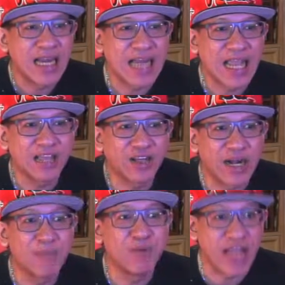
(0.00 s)
ในค
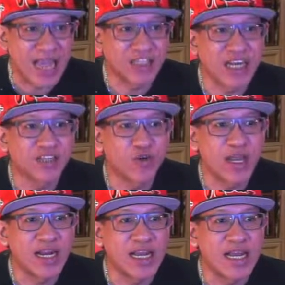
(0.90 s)
ลิปรีแอคชั่นเทร
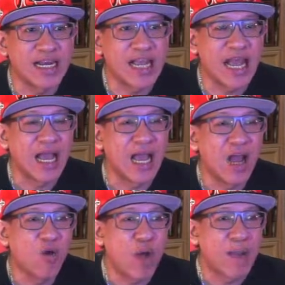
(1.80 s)
ลเลอร์เนี่ย
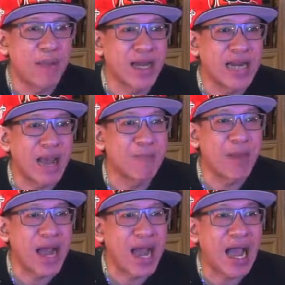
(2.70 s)
ว่ามัน
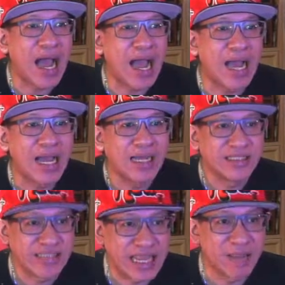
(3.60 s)
นำพา
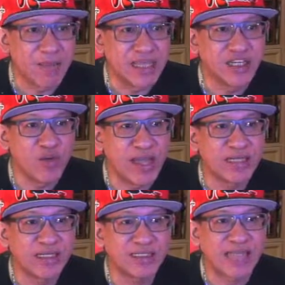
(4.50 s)
สิ่งมีชีวิต
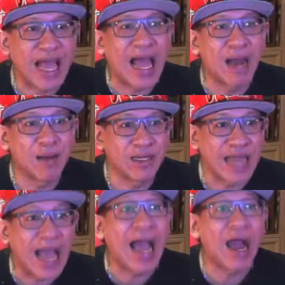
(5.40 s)
ต่าง
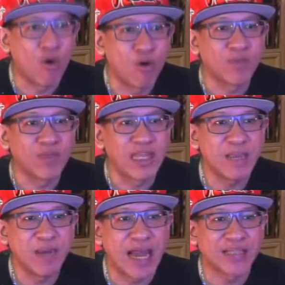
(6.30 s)
ดาวที่
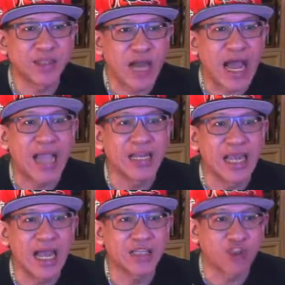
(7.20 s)
เป็นอันตราย
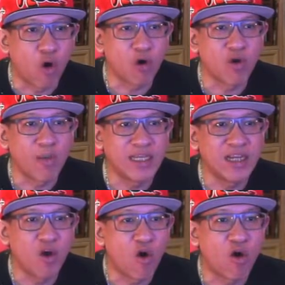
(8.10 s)
เนี่ยตกลงมา
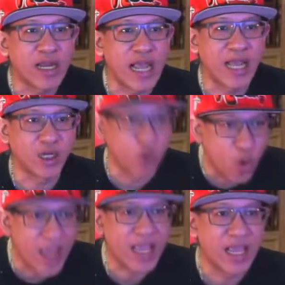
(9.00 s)
ที่โลกเนี่ย
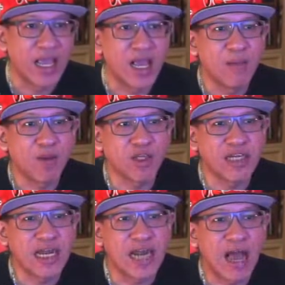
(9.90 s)
ด้วย เพราะ
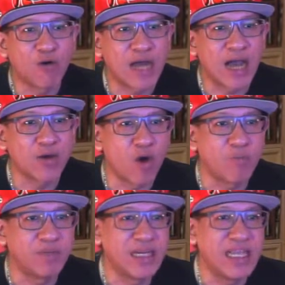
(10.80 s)
ฉะนั้นเหล่านักร
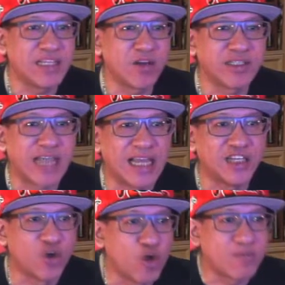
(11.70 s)
บที่ต้องใส่
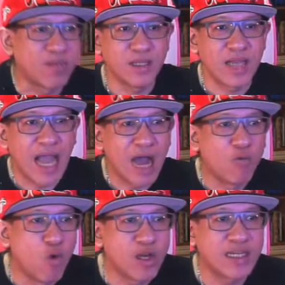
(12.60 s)
ชุดอา
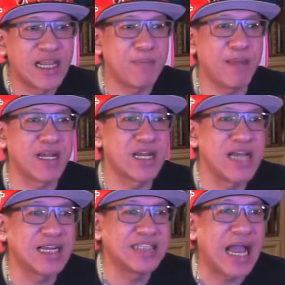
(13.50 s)
วุธที่เป็นเค
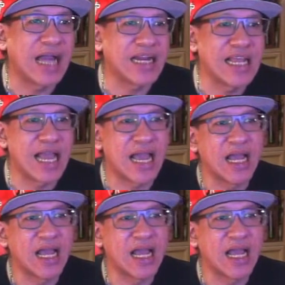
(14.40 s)
รื่องจักรเนี่ย